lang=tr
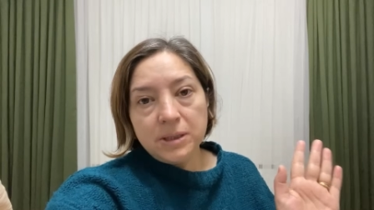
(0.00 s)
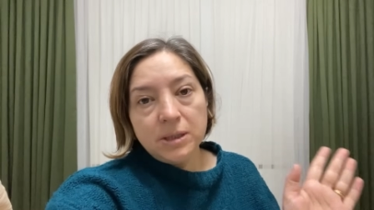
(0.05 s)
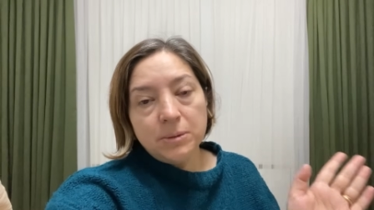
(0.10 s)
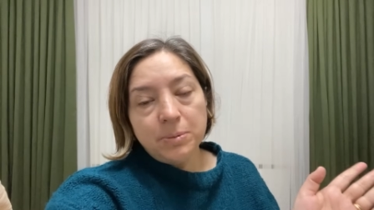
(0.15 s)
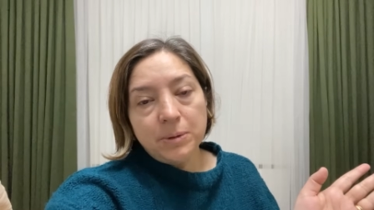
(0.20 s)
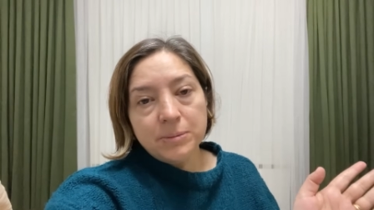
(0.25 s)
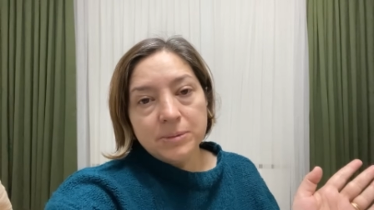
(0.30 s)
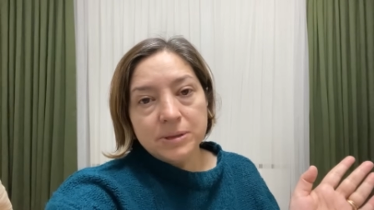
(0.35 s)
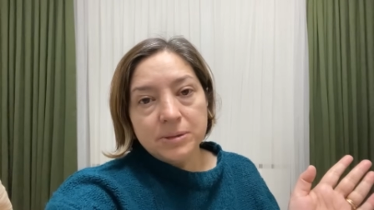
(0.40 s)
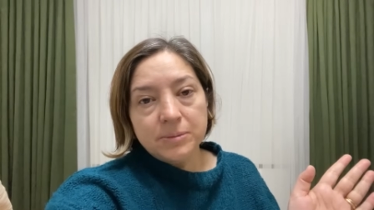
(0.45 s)

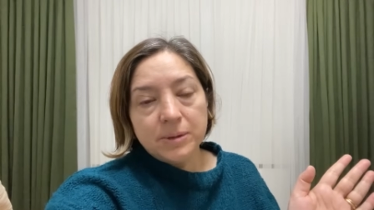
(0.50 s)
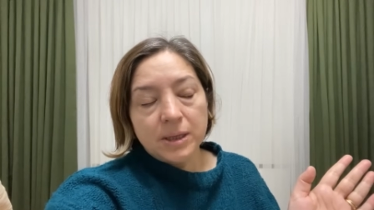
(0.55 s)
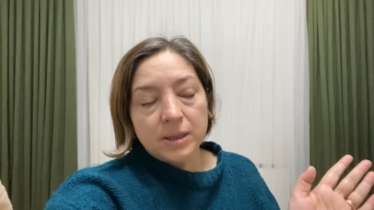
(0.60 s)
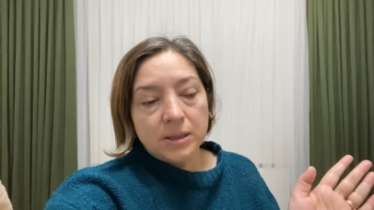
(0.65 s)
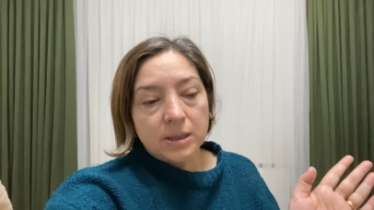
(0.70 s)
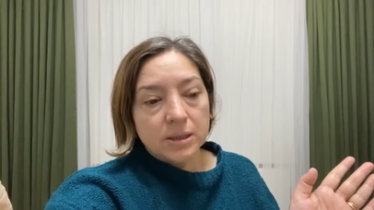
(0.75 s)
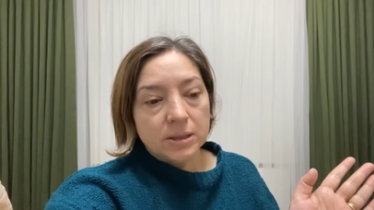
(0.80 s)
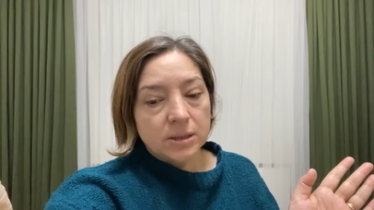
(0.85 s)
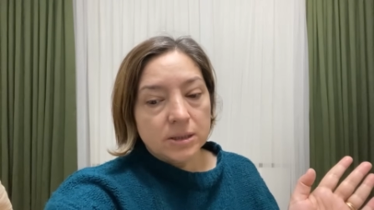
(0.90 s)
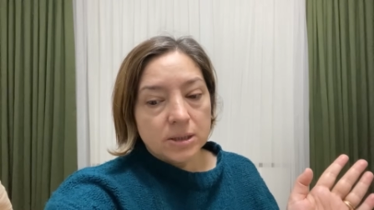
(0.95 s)
Yapamadım
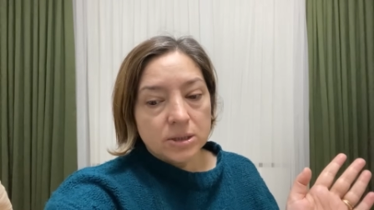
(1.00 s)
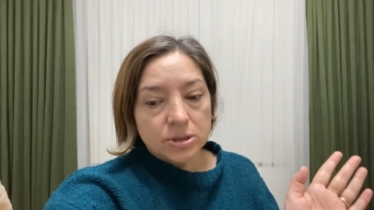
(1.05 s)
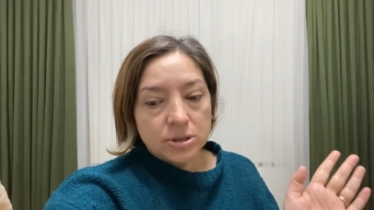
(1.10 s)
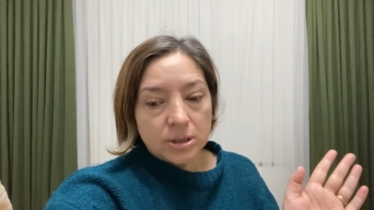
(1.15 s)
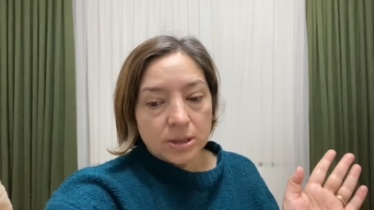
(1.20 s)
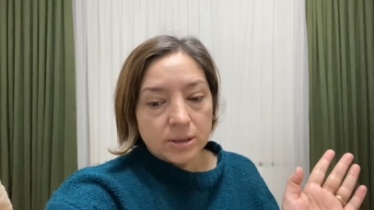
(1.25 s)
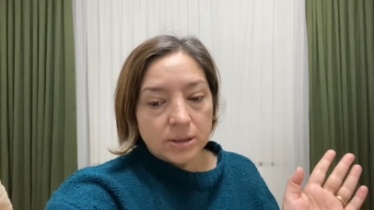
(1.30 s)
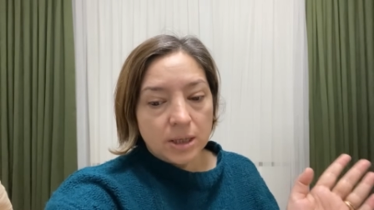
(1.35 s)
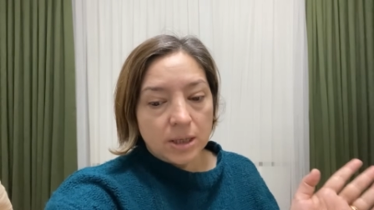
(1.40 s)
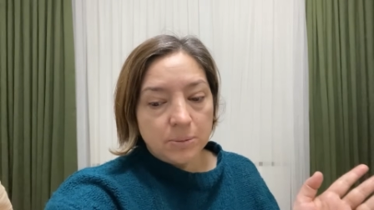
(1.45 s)
yani
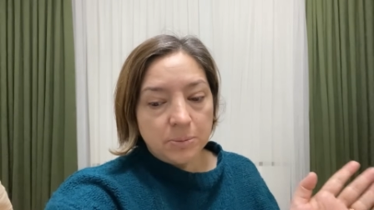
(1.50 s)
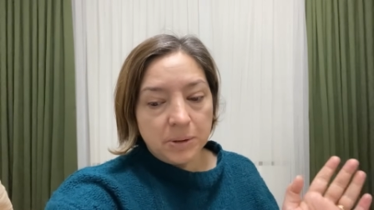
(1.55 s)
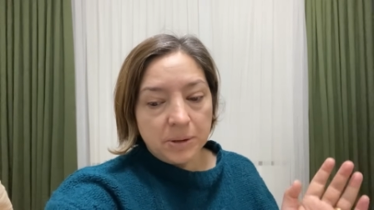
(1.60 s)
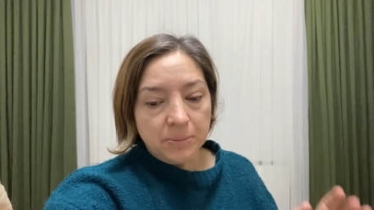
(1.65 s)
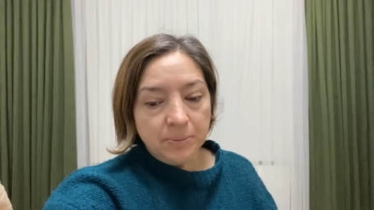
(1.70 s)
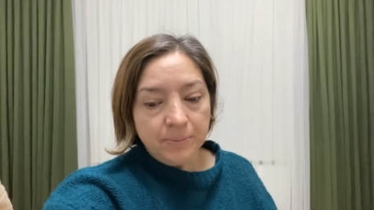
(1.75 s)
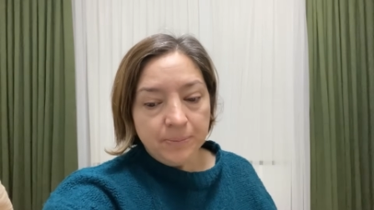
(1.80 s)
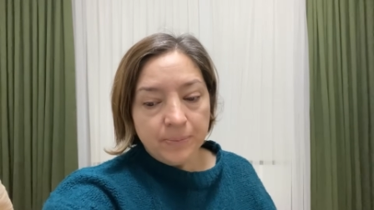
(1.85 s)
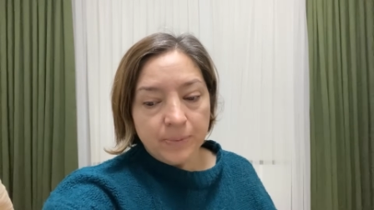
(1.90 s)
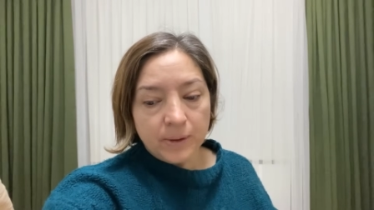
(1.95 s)
arkadaşlar ne
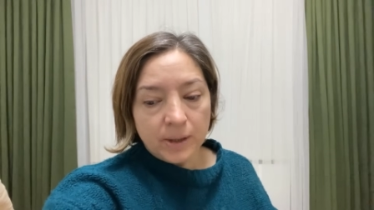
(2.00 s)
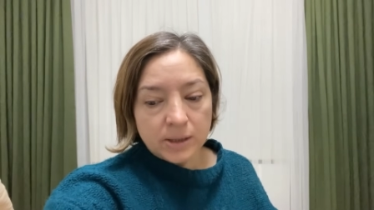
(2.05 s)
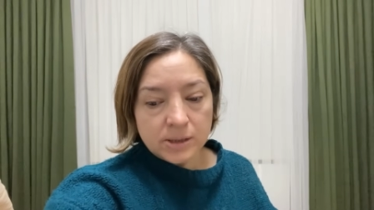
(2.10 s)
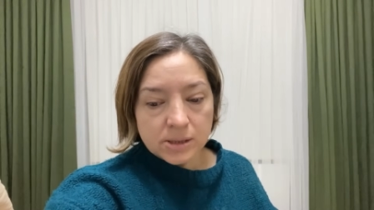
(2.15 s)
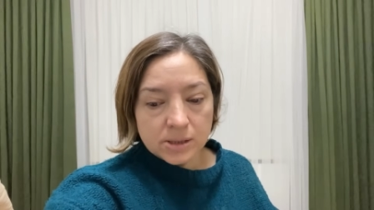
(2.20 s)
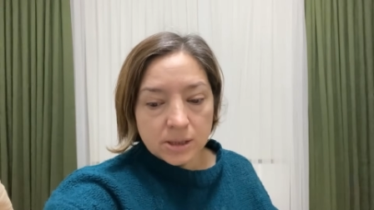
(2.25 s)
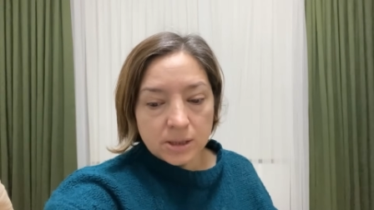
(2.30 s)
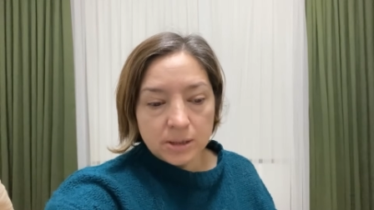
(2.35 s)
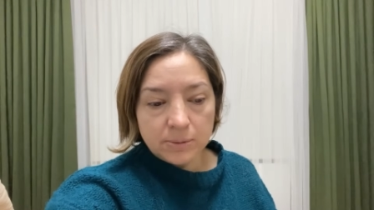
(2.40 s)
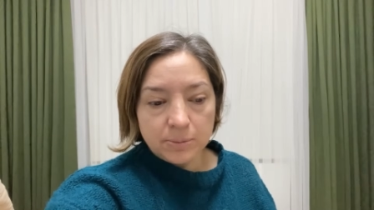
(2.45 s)
yapayım.
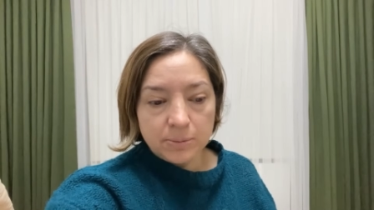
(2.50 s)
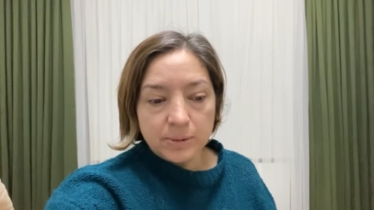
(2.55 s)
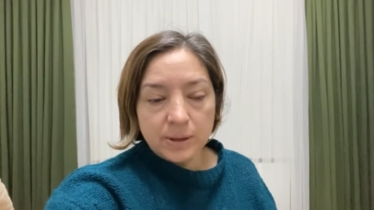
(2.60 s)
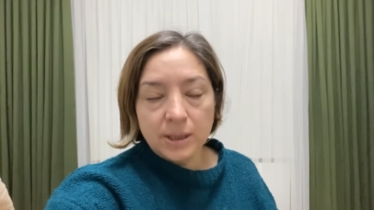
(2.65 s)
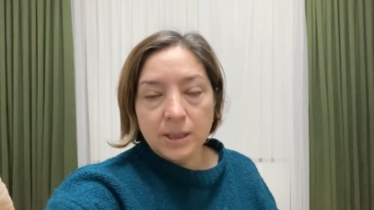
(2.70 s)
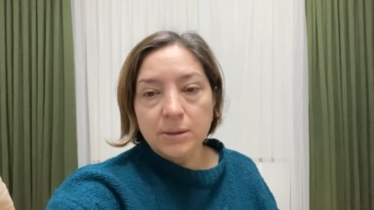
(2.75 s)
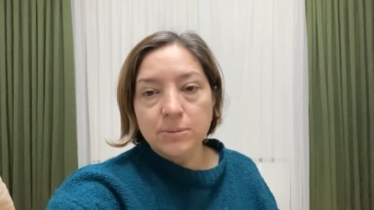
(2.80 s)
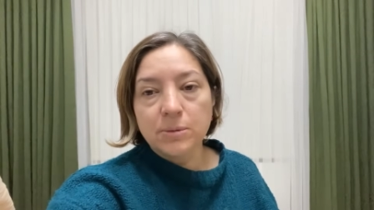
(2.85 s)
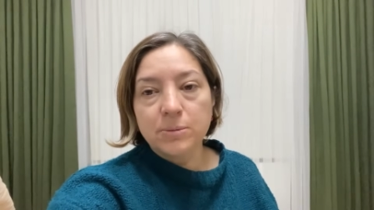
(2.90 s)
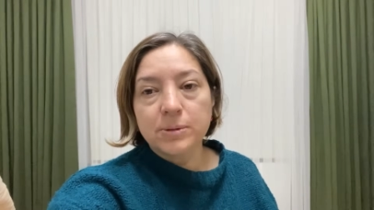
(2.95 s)
Hastalık
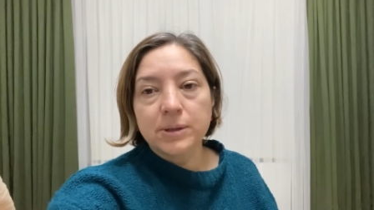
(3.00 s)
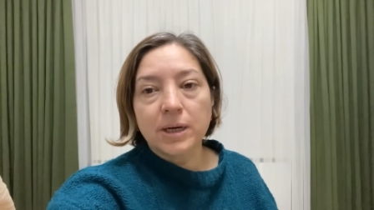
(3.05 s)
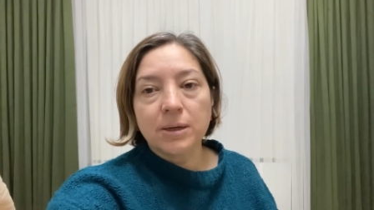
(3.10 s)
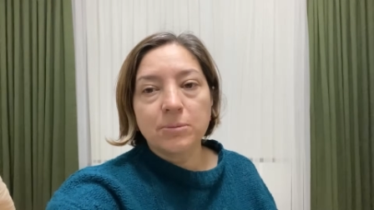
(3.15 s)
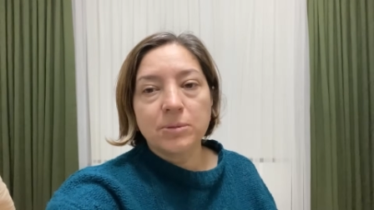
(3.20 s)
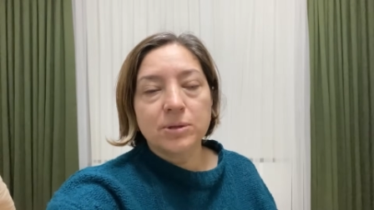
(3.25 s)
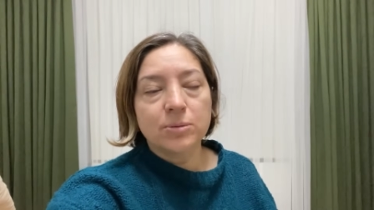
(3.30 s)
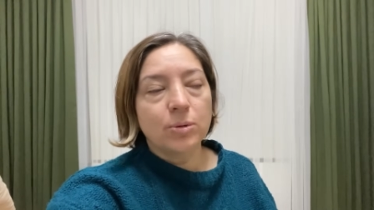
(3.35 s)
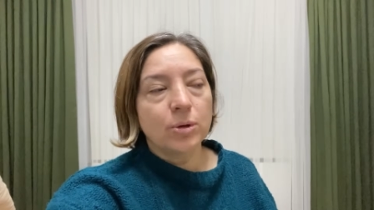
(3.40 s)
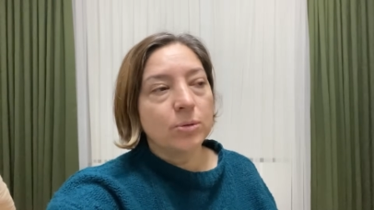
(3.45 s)
yakamı bırakmadı.